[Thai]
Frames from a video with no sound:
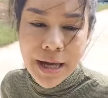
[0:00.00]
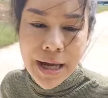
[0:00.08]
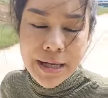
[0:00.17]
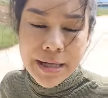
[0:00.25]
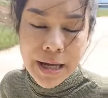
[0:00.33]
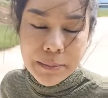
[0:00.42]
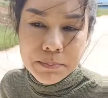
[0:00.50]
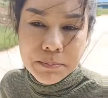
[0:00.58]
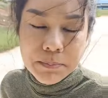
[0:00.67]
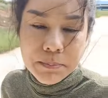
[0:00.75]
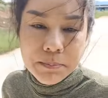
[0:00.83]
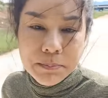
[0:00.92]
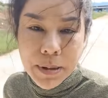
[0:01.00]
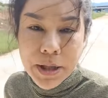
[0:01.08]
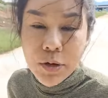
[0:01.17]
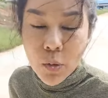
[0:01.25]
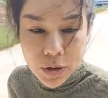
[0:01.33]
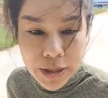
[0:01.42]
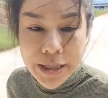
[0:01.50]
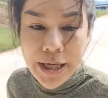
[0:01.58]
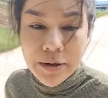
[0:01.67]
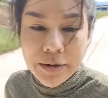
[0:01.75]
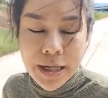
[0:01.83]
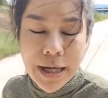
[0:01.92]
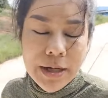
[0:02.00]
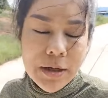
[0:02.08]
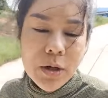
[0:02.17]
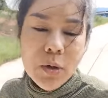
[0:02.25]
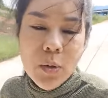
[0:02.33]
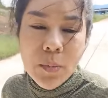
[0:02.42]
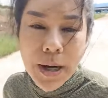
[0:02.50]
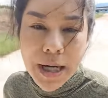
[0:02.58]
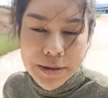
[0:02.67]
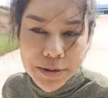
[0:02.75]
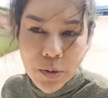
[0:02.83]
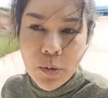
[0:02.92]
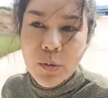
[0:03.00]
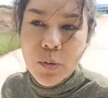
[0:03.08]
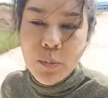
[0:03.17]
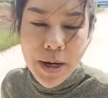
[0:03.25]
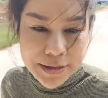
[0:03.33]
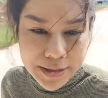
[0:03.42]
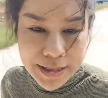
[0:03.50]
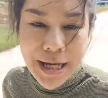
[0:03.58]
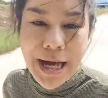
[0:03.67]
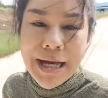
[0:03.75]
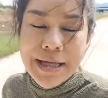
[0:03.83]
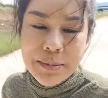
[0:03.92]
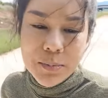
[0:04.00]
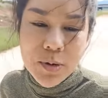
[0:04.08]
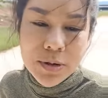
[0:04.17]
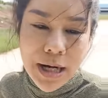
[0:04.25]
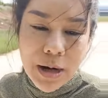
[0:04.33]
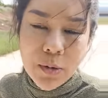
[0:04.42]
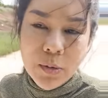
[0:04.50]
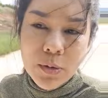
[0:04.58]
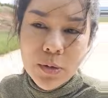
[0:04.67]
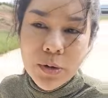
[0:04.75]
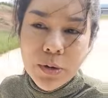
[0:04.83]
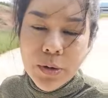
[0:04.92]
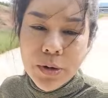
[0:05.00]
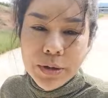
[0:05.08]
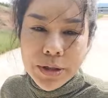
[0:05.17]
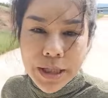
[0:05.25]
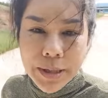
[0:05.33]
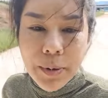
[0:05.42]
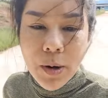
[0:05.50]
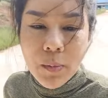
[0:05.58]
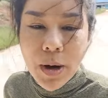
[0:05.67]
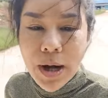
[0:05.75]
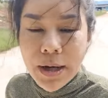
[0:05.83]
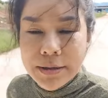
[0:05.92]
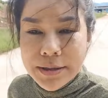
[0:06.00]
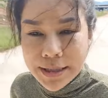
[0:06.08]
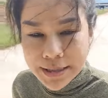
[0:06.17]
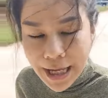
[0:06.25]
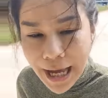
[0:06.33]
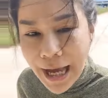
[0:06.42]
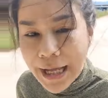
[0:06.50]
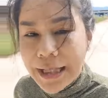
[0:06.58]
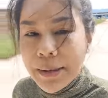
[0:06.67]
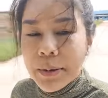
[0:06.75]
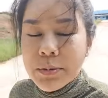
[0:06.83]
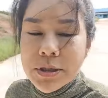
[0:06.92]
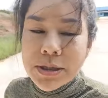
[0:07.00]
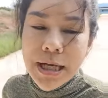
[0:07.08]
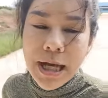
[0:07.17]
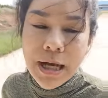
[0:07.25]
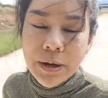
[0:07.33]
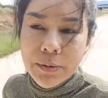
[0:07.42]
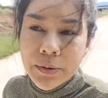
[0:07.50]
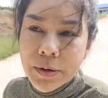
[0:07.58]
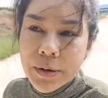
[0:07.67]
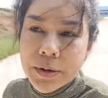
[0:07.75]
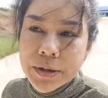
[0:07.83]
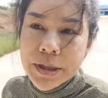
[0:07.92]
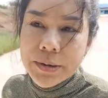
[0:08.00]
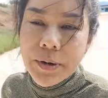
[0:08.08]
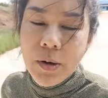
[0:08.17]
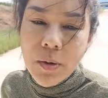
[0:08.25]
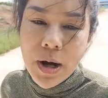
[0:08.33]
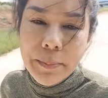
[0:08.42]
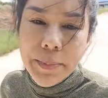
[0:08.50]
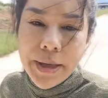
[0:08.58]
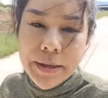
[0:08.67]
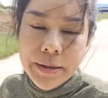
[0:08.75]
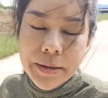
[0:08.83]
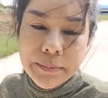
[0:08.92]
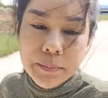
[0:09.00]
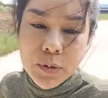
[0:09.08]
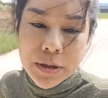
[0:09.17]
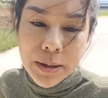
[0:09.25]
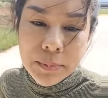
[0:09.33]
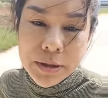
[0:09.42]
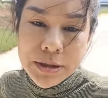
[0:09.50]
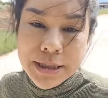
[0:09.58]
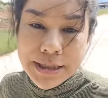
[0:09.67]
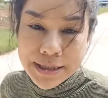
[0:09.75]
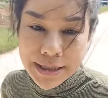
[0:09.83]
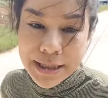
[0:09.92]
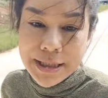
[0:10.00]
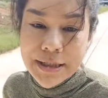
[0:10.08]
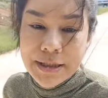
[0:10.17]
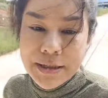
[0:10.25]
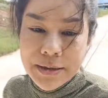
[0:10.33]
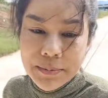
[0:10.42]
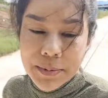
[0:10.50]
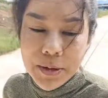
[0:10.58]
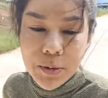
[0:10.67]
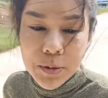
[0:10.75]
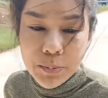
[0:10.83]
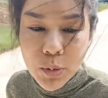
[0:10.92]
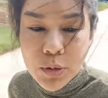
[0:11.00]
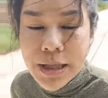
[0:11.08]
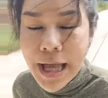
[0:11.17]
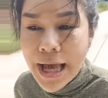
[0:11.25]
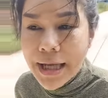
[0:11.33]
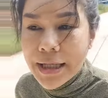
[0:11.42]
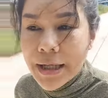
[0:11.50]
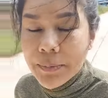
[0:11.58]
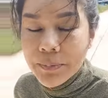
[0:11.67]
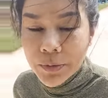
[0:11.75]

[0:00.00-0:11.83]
ให้กับพระสงฆ์อย่างเดียวนะคะอุบาสกอุบาสิกาอย่างพวกเราที่บอกว่าศรัทธาในพระพุทธเจ้าที่บอกว่าเป็นพุทธบริษัทสี่เนาะเป็นพุทธแท้เนี่ย